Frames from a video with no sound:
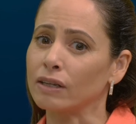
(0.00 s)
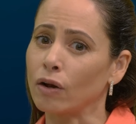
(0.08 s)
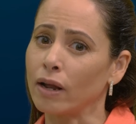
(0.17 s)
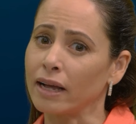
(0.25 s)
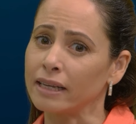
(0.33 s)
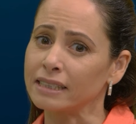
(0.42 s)

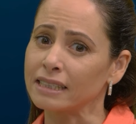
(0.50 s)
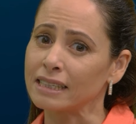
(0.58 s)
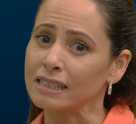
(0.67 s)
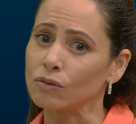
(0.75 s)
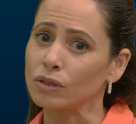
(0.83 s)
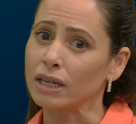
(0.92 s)
é
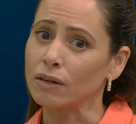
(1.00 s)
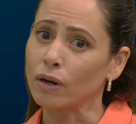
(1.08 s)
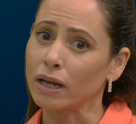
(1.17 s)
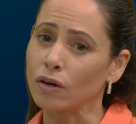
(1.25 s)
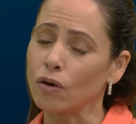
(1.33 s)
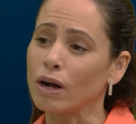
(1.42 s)
sensação de que
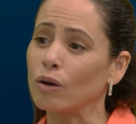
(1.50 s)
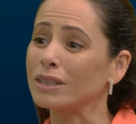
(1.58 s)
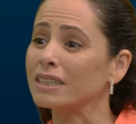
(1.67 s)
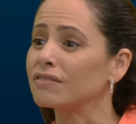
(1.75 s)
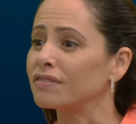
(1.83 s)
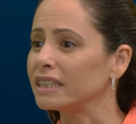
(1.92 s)
aquele local
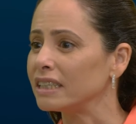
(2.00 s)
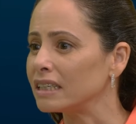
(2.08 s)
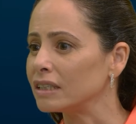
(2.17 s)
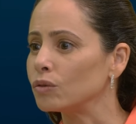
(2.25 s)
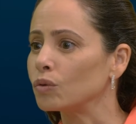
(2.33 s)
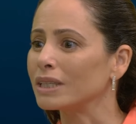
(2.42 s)
está
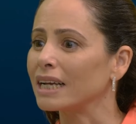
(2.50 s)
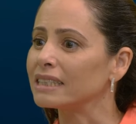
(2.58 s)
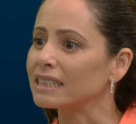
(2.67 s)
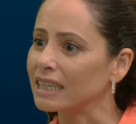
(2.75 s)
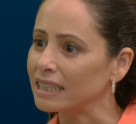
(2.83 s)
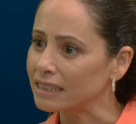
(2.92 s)
esfriando ou está
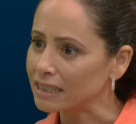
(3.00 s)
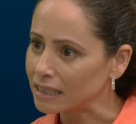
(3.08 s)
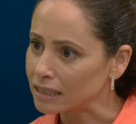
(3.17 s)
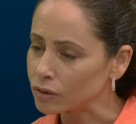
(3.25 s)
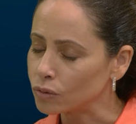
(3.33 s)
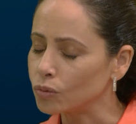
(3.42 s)

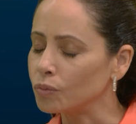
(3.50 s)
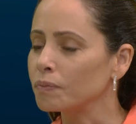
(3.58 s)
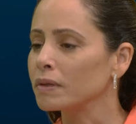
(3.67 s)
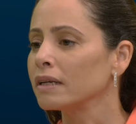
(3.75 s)
esquentando,